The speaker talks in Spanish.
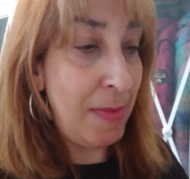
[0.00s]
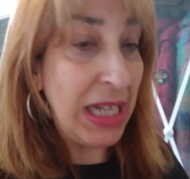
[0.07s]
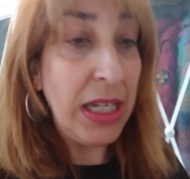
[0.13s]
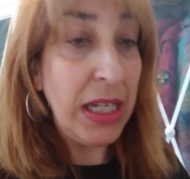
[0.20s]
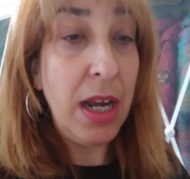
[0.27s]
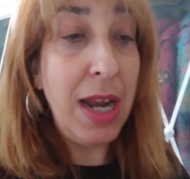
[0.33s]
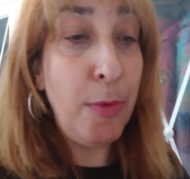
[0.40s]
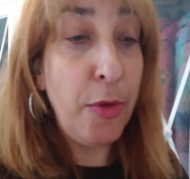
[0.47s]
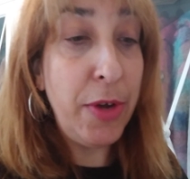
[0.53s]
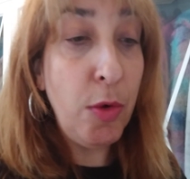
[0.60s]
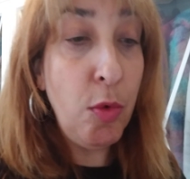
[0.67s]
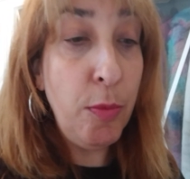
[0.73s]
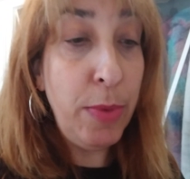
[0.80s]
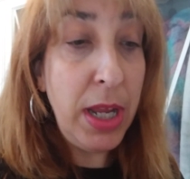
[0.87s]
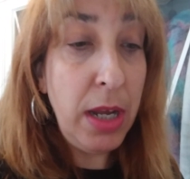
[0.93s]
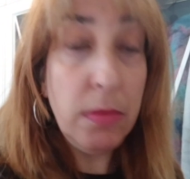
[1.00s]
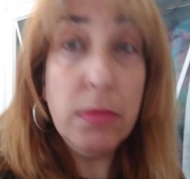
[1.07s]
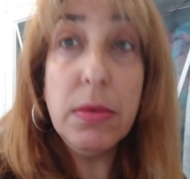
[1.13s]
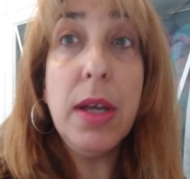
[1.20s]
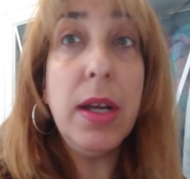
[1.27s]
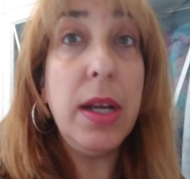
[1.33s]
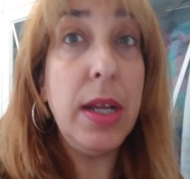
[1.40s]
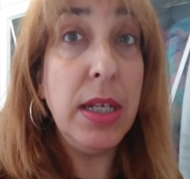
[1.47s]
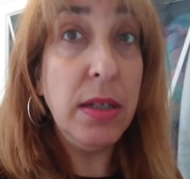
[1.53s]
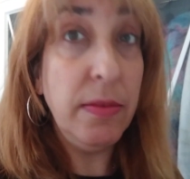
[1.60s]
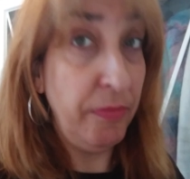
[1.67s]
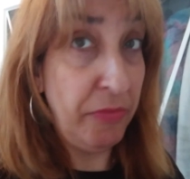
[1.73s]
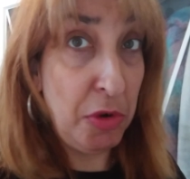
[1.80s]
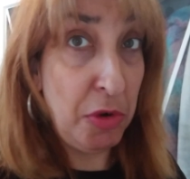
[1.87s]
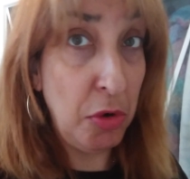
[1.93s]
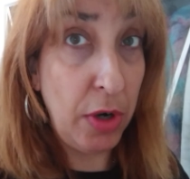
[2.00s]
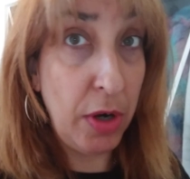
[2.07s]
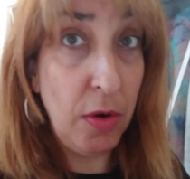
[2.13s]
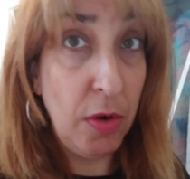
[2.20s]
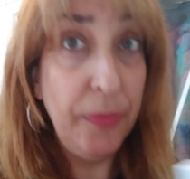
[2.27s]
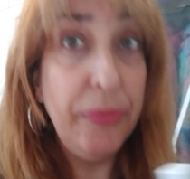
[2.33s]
más. ¿La podré cumplir? ¿Qué creéis? Yo creo que no.